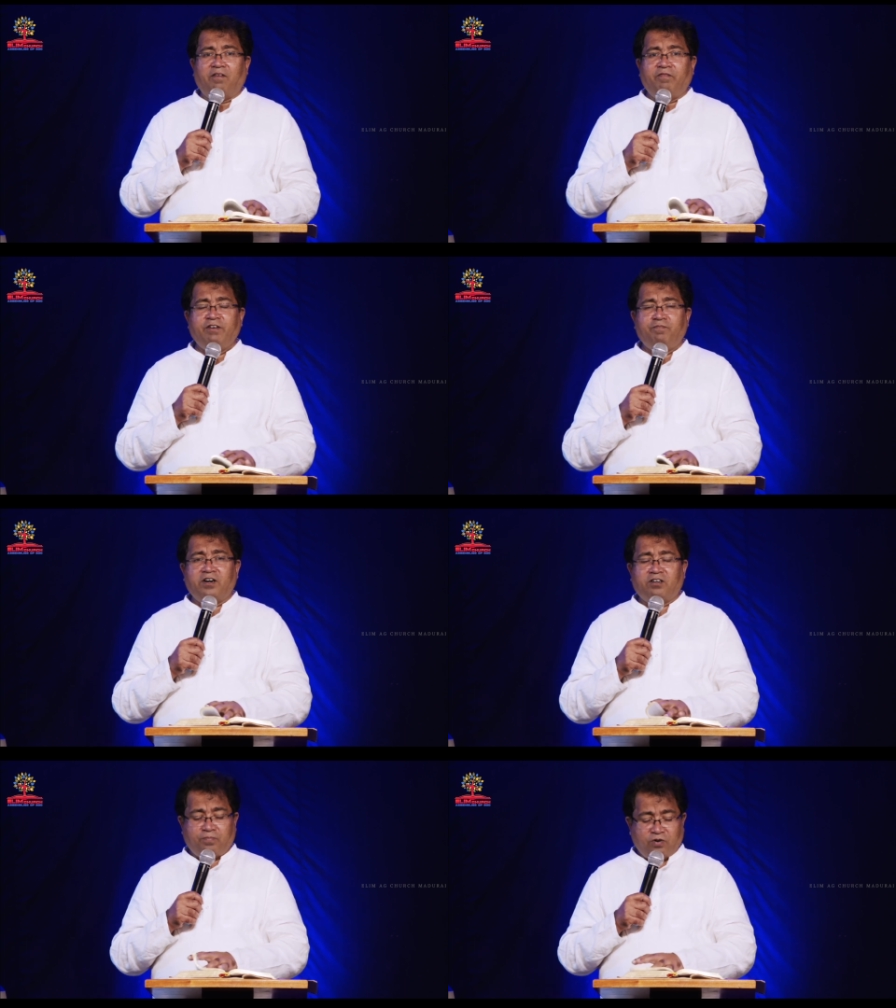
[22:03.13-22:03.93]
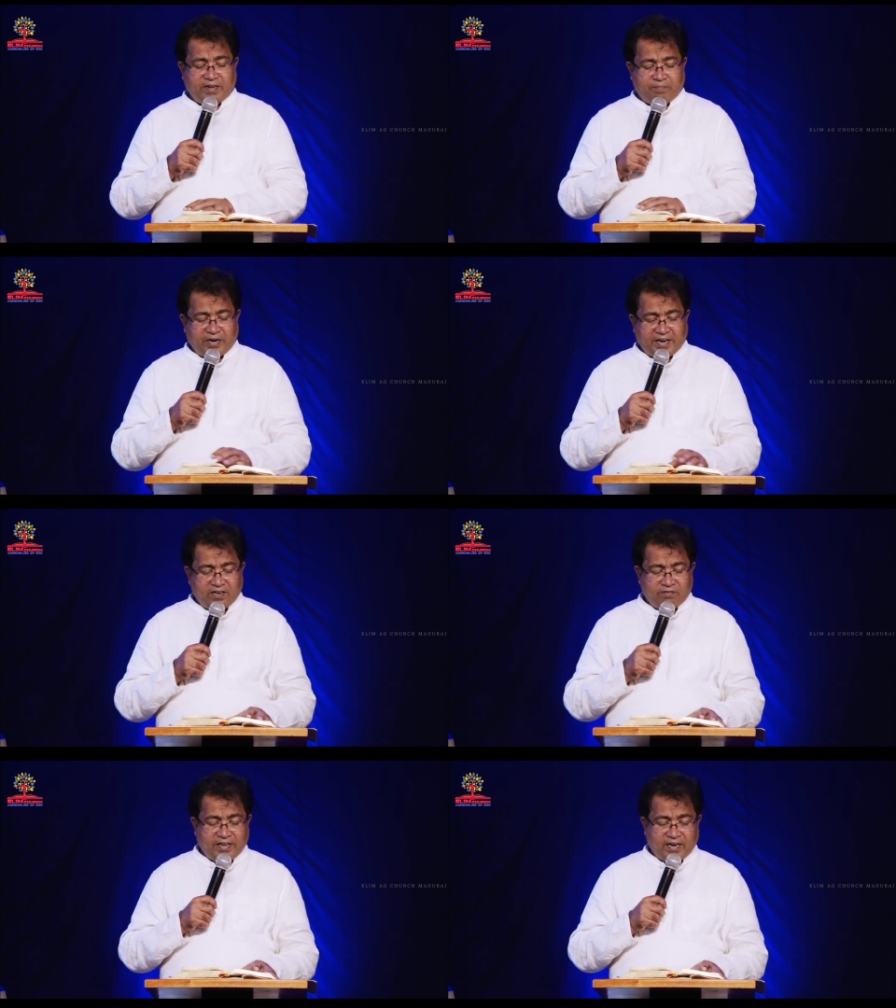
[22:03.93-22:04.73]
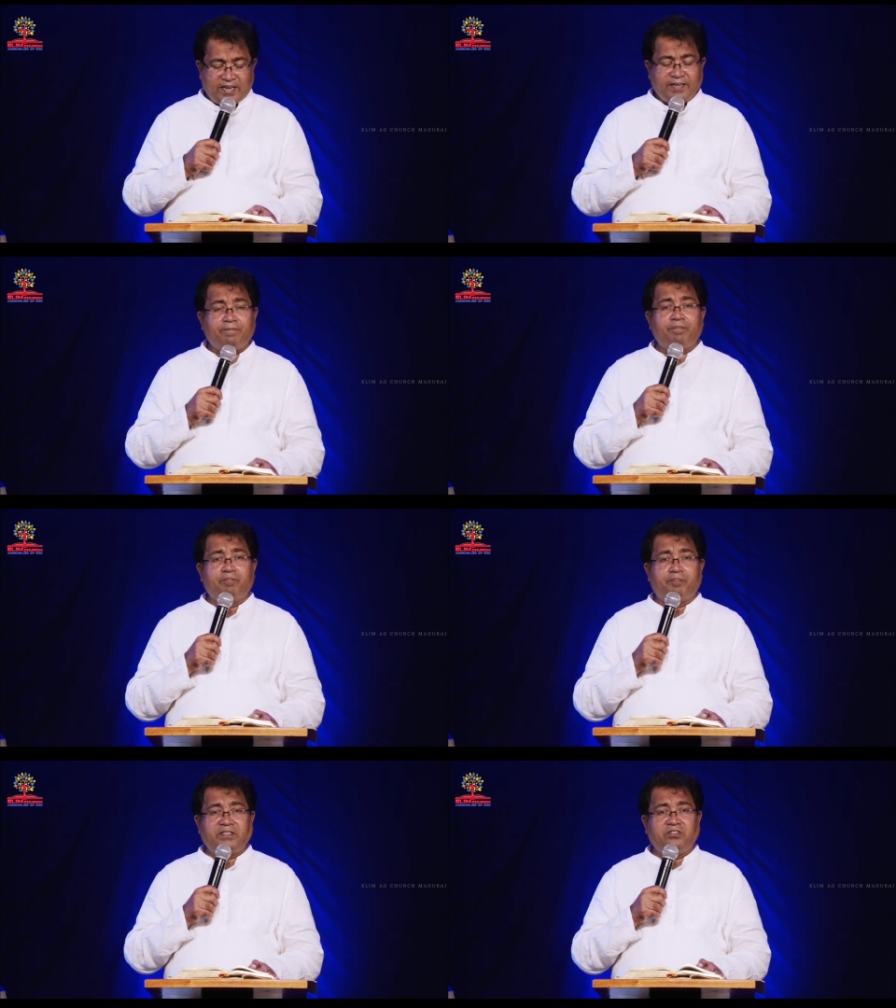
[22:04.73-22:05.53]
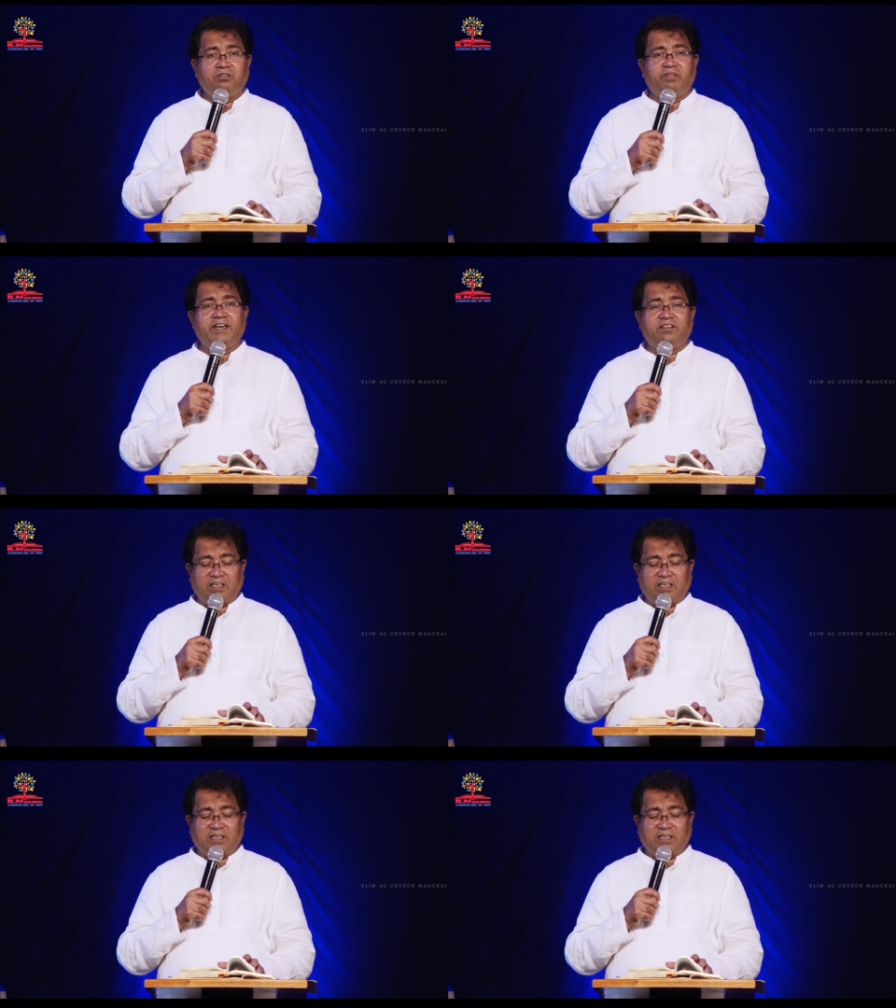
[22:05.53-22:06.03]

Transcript: வேவு பார்க்க போன பன்னிரெண்டு பேரில் பத்து பேர்